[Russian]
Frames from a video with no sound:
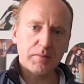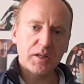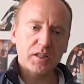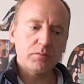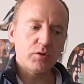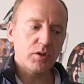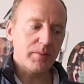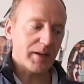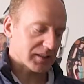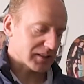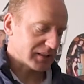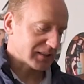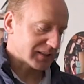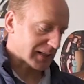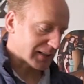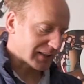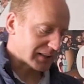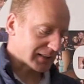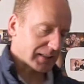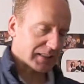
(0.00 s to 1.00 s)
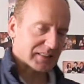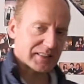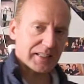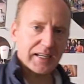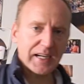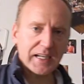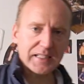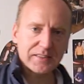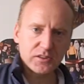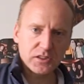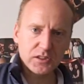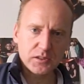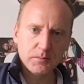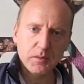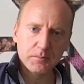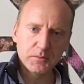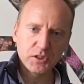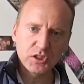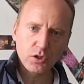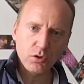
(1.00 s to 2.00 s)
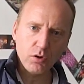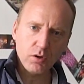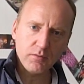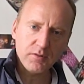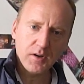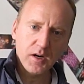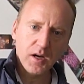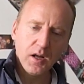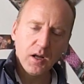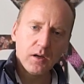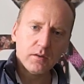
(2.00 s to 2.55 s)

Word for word: Поэтому, ребят, с интернета, когда заказываете себе мастеров,